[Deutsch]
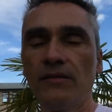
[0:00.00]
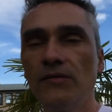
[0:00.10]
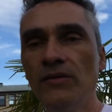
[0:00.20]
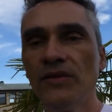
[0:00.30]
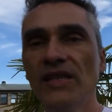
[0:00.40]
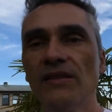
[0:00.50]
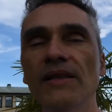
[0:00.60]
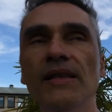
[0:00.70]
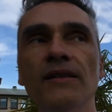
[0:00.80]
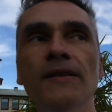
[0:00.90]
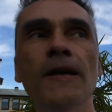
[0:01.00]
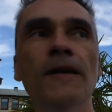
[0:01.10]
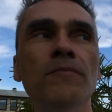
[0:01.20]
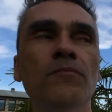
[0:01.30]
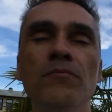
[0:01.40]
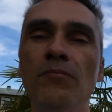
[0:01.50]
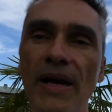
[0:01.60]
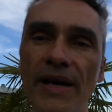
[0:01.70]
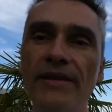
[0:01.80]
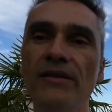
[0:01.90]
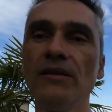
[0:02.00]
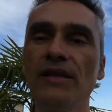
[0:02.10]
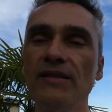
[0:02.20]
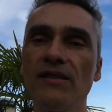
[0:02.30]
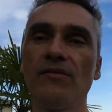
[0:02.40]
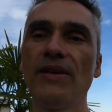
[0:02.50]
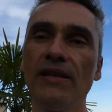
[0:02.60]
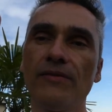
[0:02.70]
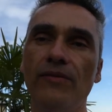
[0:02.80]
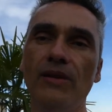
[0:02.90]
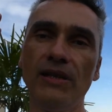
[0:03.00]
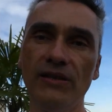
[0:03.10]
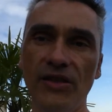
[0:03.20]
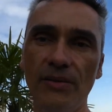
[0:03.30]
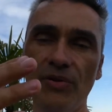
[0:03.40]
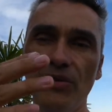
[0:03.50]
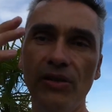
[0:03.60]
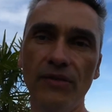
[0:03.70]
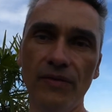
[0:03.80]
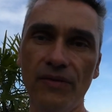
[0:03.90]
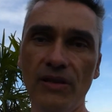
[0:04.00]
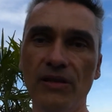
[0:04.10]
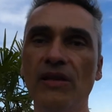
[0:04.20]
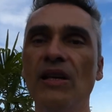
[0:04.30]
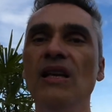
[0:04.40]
Und deswegen mein ganz wertvoller Tipp hier für dich,